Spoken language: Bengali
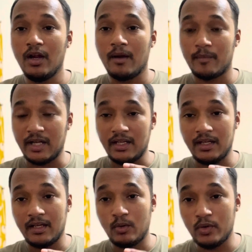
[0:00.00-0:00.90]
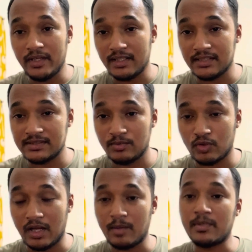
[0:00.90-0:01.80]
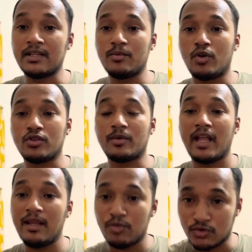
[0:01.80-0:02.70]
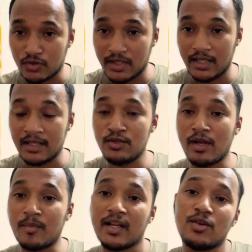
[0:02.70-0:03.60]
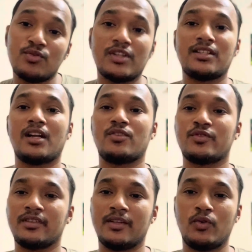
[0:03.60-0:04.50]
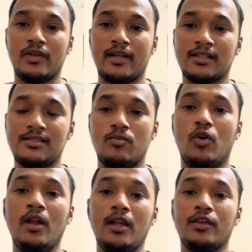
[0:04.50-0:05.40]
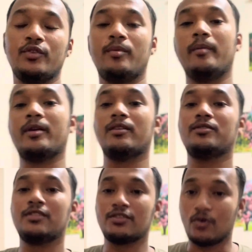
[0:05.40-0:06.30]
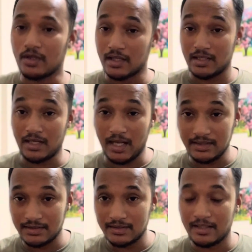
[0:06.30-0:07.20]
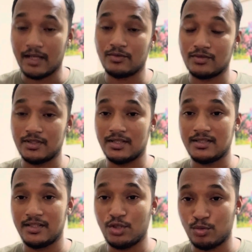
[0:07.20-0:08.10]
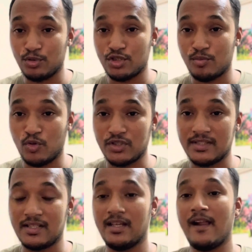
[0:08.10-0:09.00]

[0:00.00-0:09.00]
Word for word: মানে হোল্ডিং ট্যাক্স দিব না আমরা দিব হয়তো এই বছর থেকে কিন্তু আমরা কেন দুই সাল থেকে হোল্ডিং ট্যাক্স দিব কিন্তু ব্যাপারটা হচ্ছে সরকারি কাজ এখন যেটা সিটি কর্পোরেশন বসাইছে